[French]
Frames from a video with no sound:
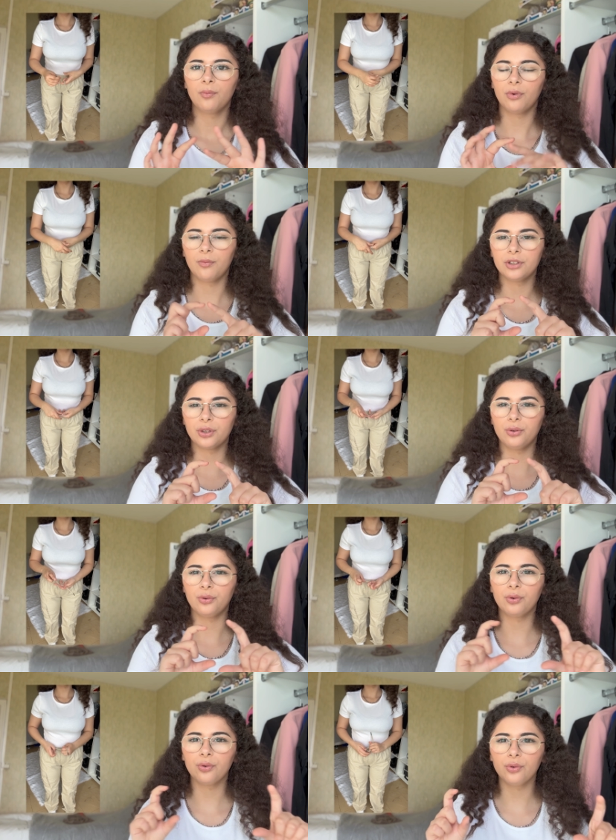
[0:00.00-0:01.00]
Pour moi, genre le
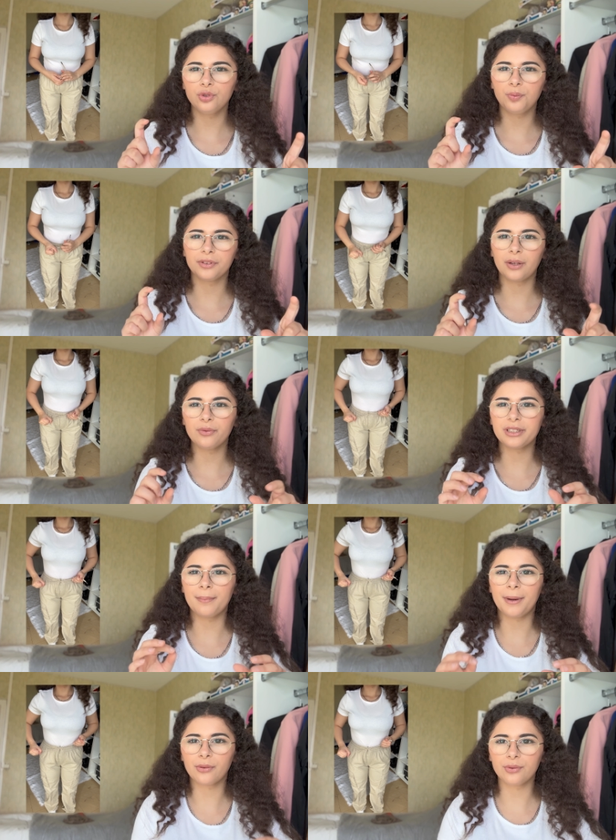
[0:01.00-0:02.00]
haut du pantalon, j'aime
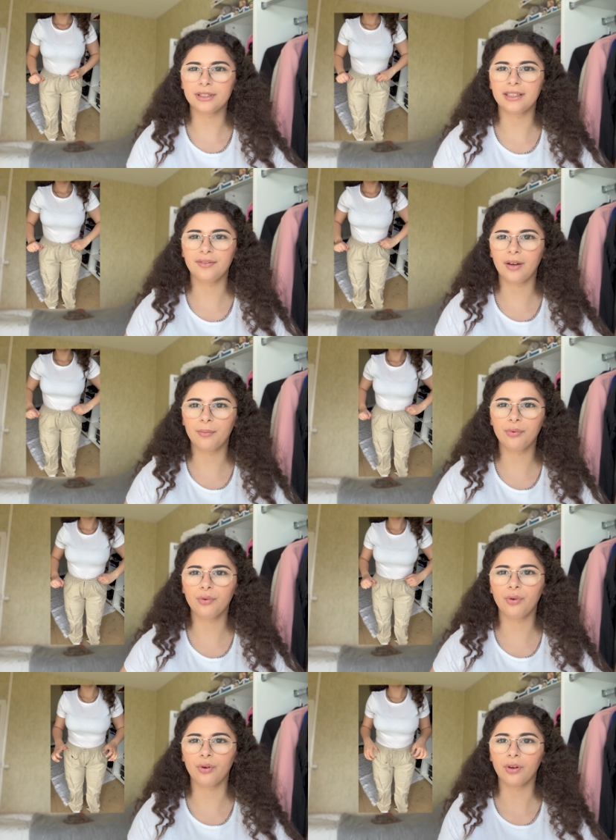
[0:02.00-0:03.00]
pas trop cet effet un peu
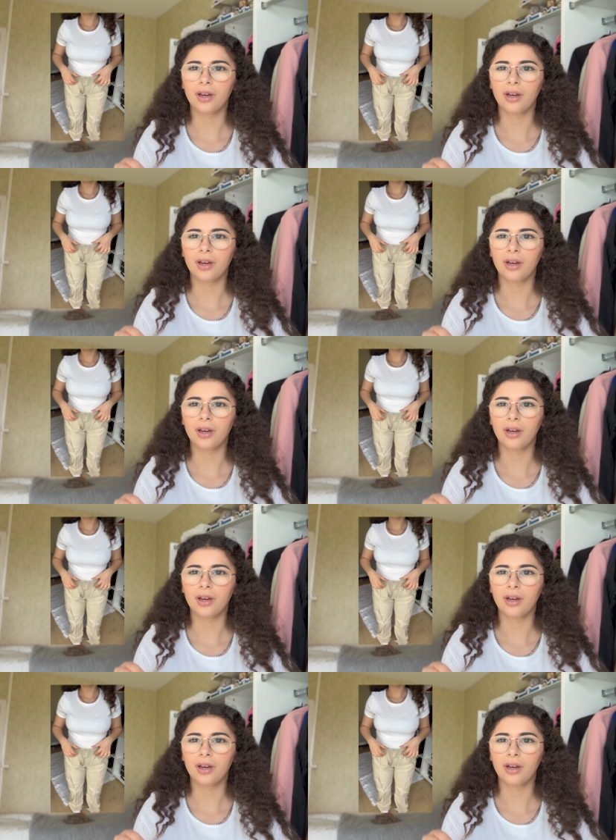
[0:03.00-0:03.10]
euh,